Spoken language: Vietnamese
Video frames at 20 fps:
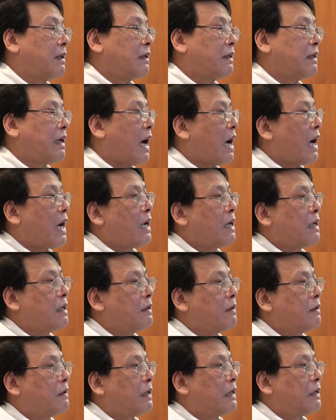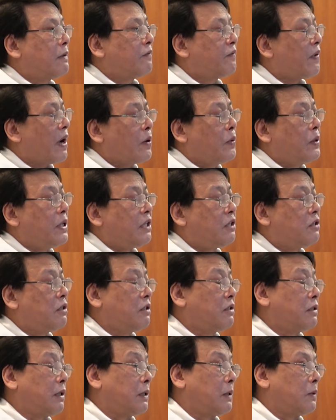đã phá hủy
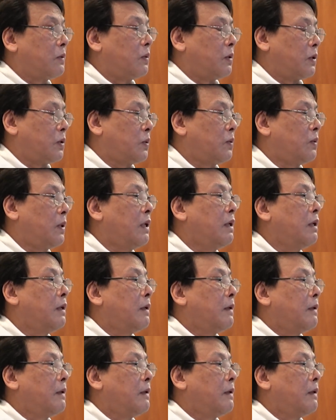chương trình của Chúa